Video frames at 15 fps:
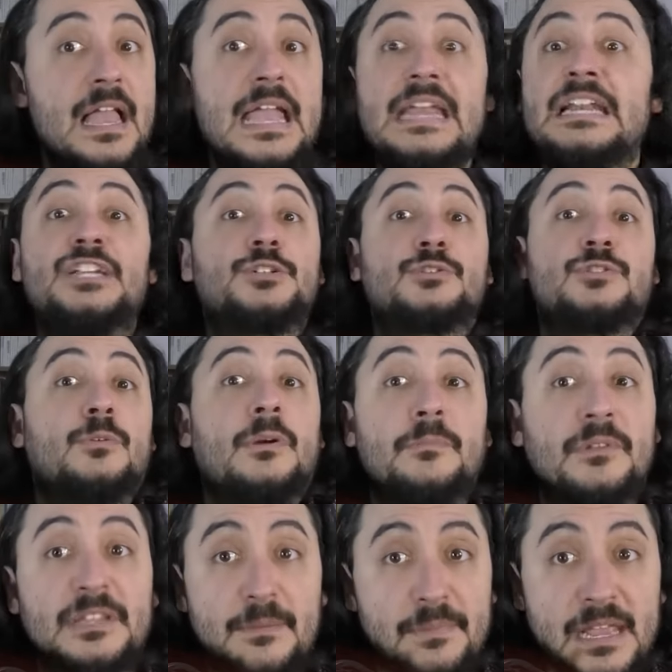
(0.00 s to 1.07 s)
Et les gens sont
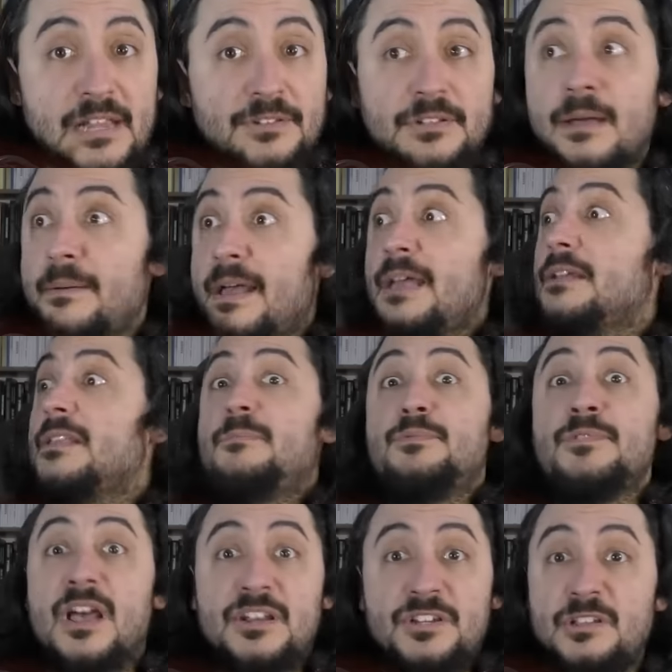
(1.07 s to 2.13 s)
complètement débiles, ils ont dit ah on n'a plus
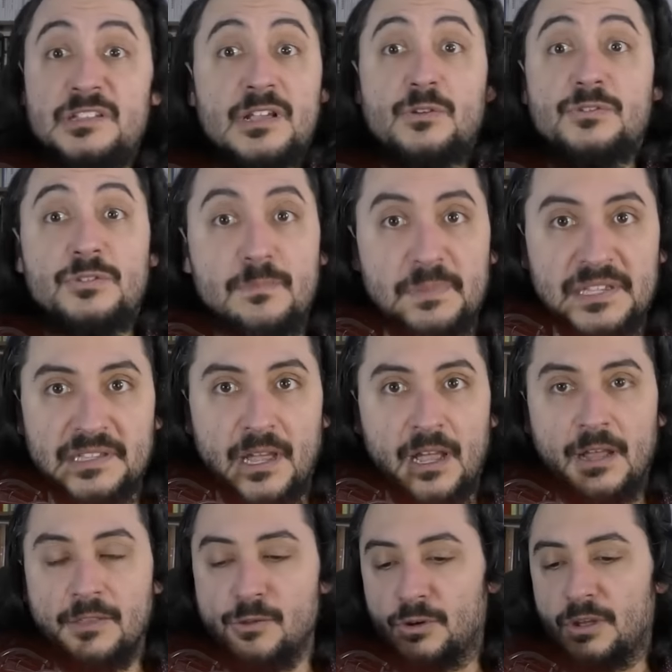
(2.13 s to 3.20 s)
d'argent, c'est à cause du PIS.
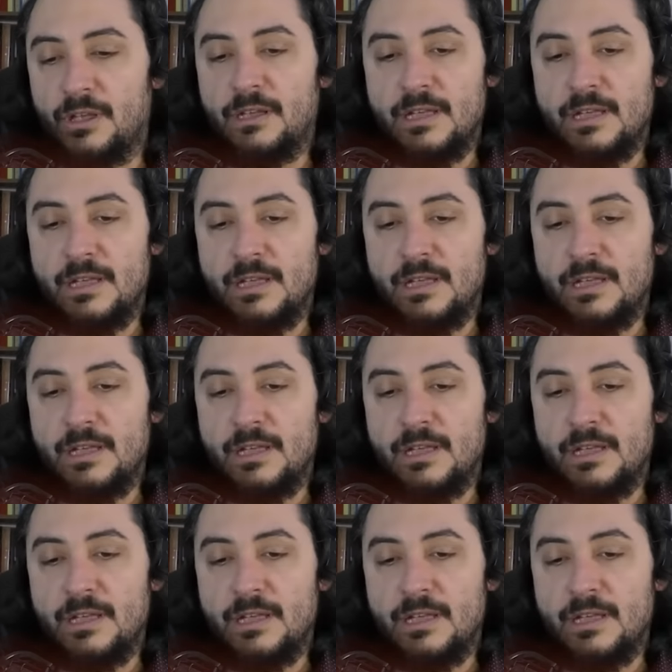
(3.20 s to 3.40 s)
Donc,